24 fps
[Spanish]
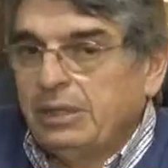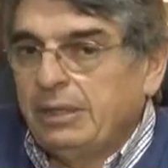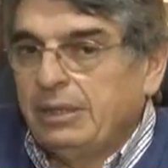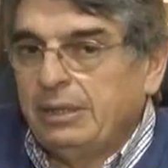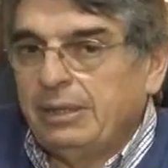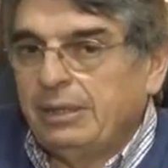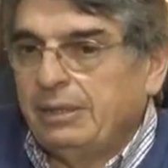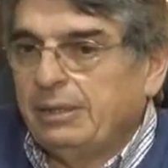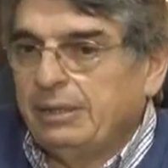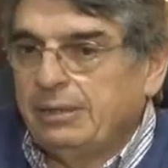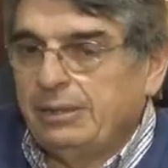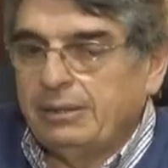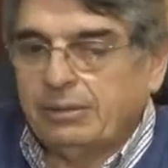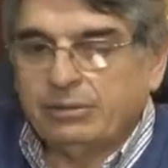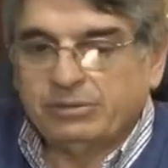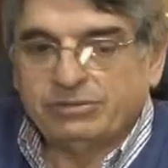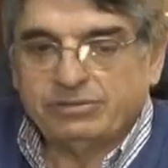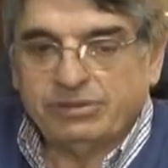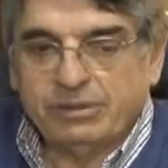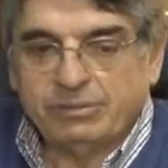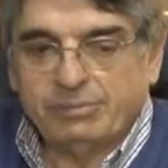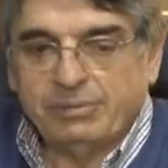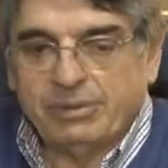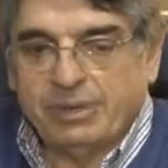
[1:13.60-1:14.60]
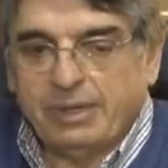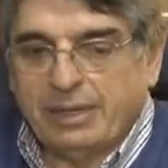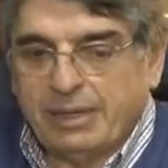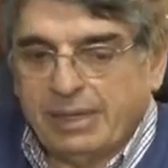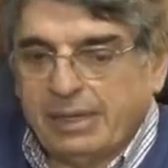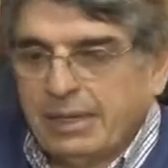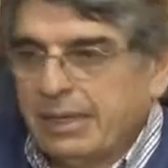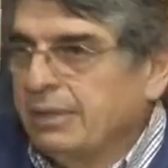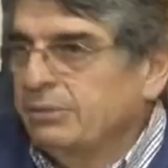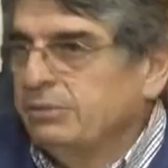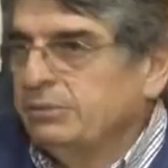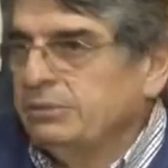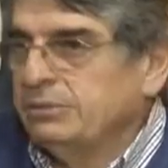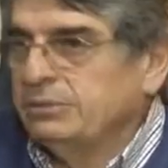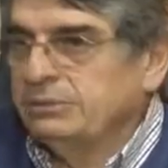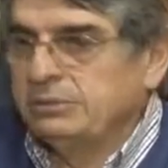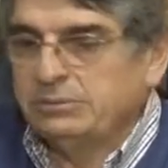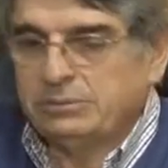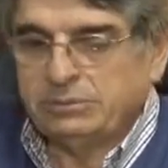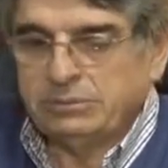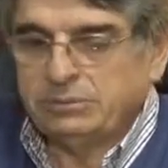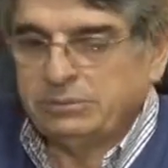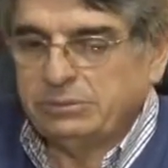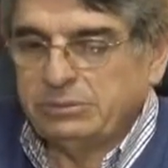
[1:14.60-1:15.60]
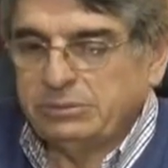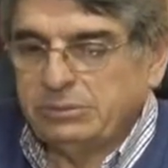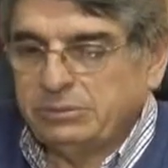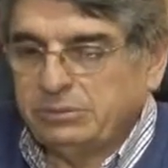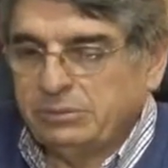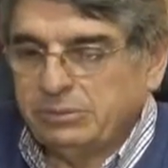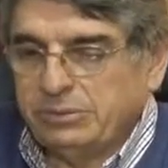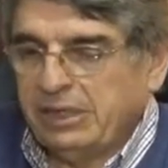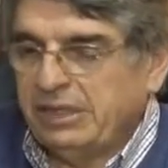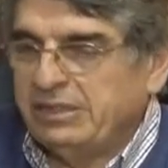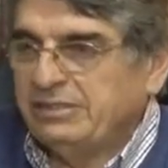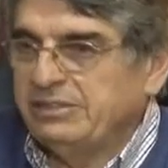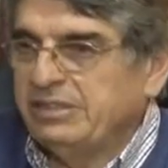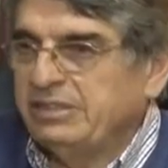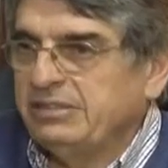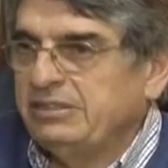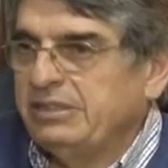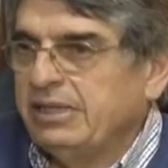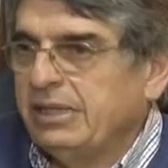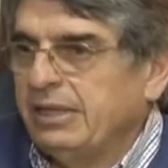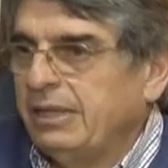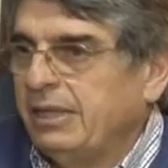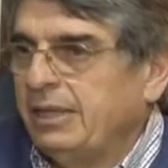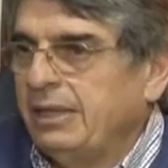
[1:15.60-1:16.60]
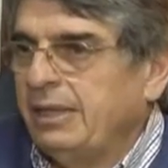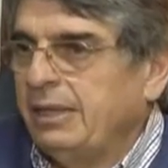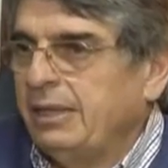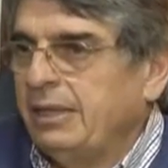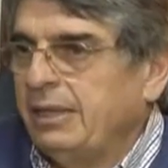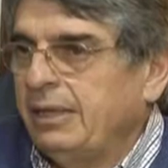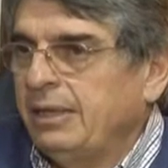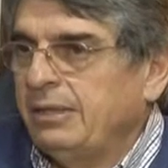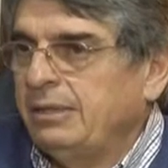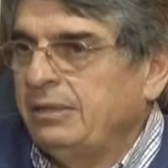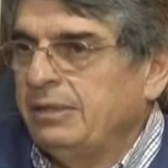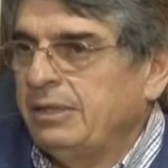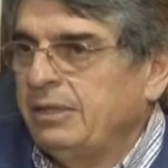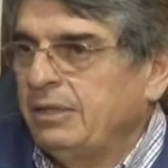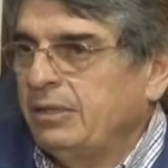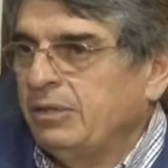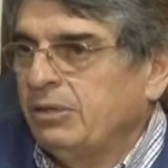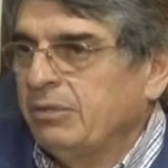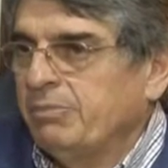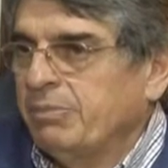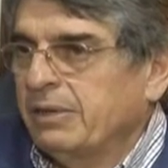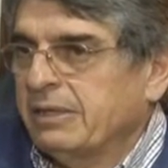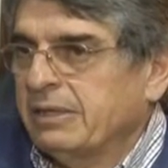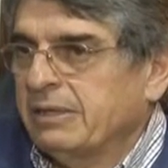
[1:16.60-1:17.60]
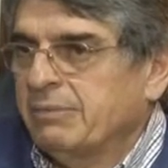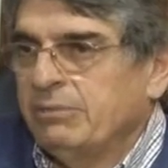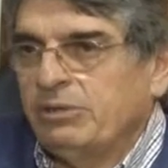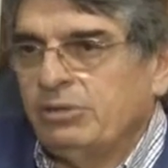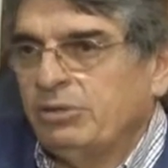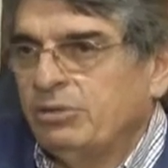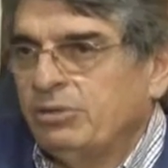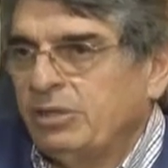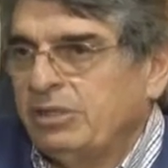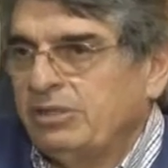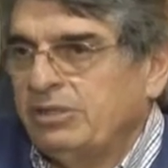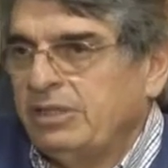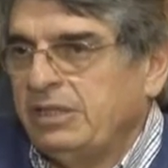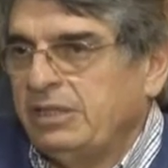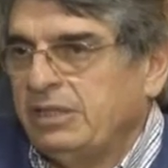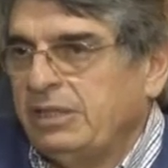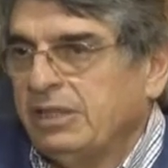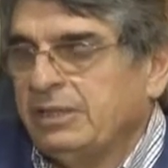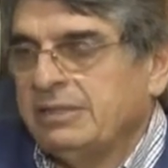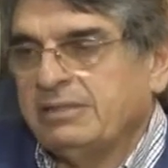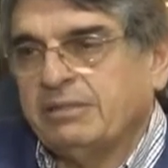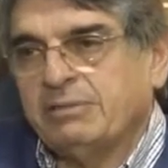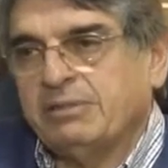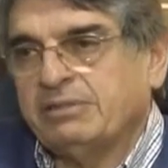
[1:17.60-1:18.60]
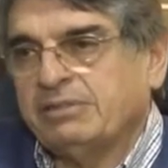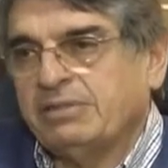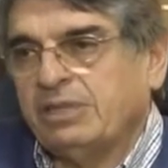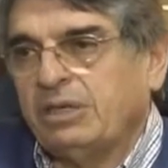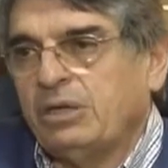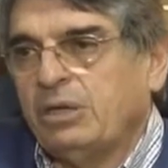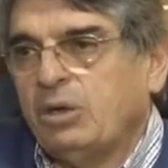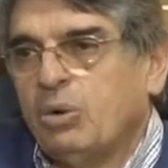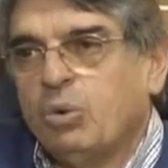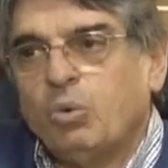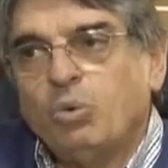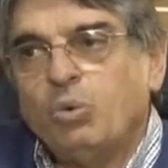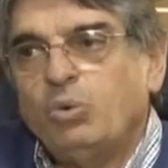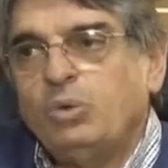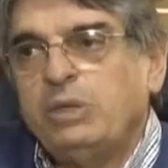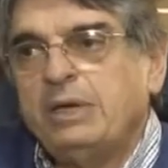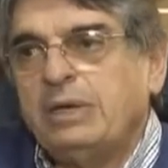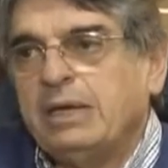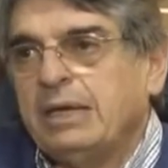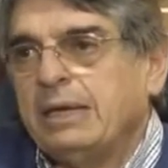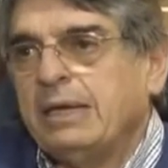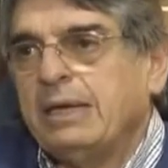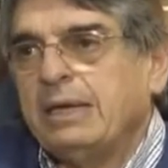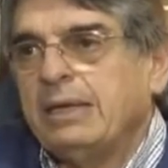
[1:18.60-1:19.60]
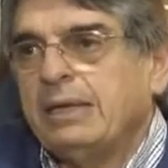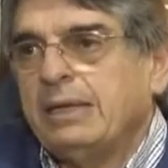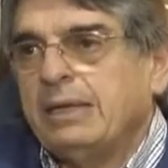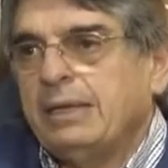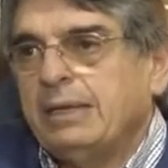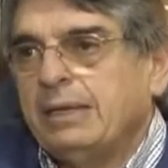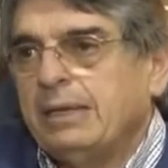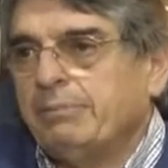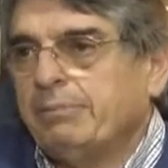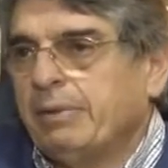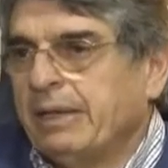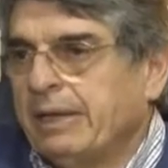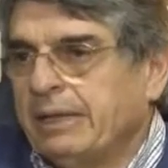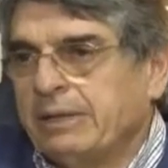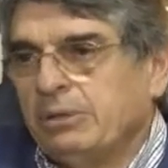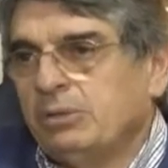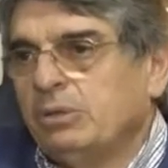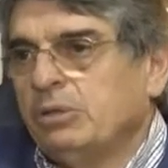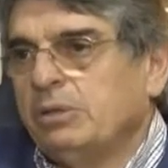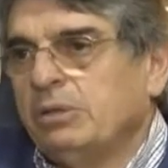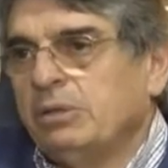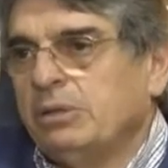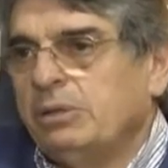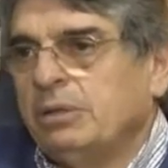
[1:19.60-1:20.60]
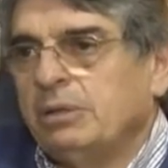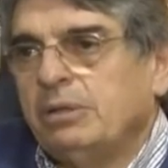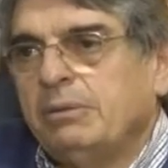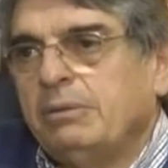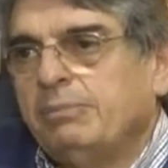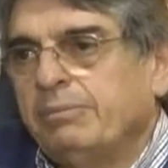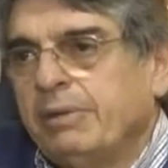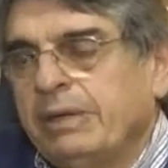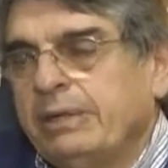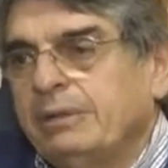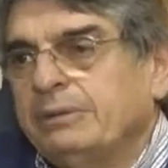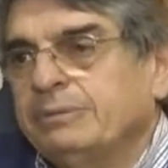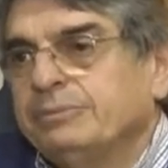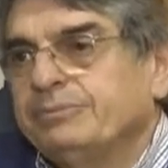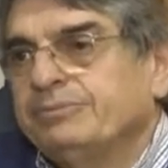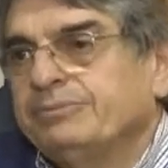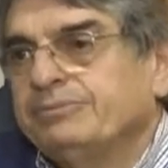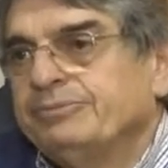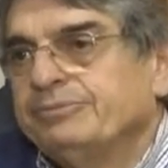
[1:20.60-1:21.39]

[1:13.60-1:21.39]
Eh, no agarras una licencia de, distintos departamentos, son todas distintas. Esa va a ser única para todo el país.